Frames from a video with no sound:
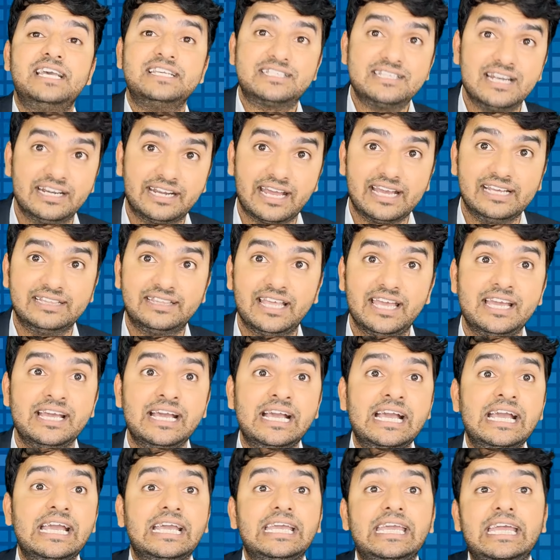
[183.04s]
చేసినట్టయితే
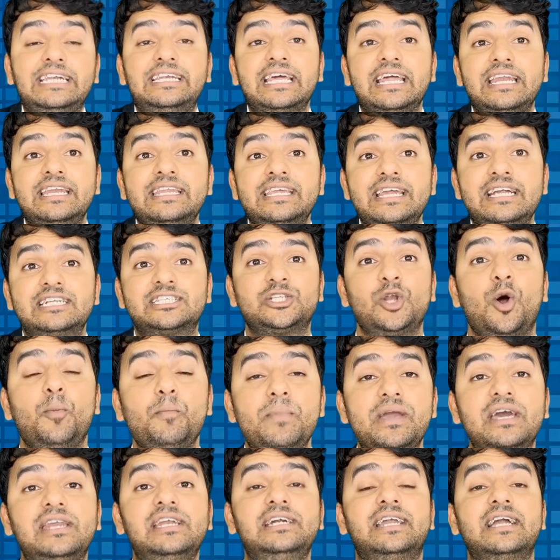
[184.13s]
ఈ టెన్ ఇయర్స్లో
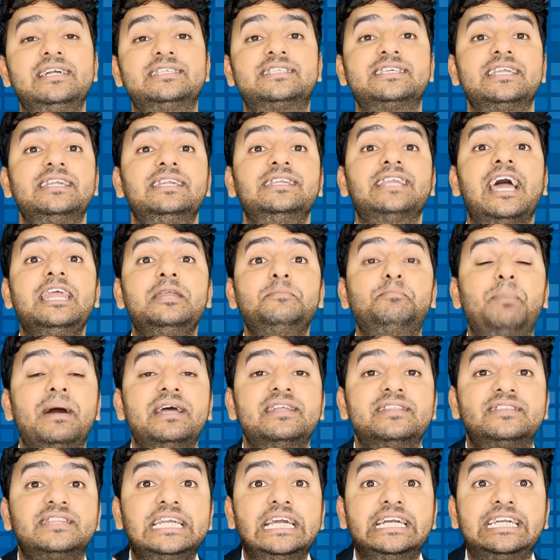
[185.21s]
మీ రిటర్న్స్ నైన్
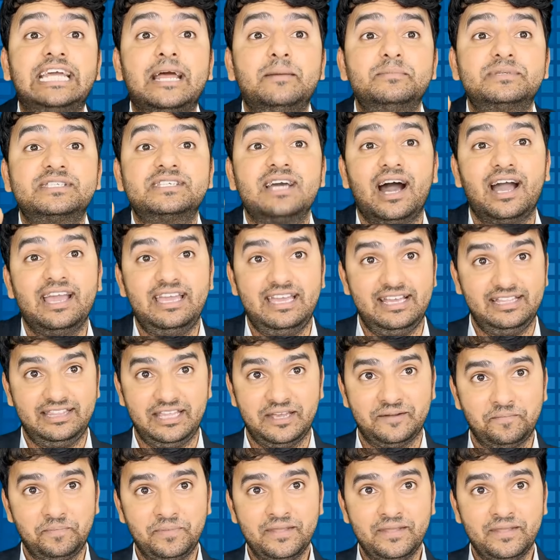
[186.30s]
పాయింట్ త్రీ టైమ్స్గా అయ్యేది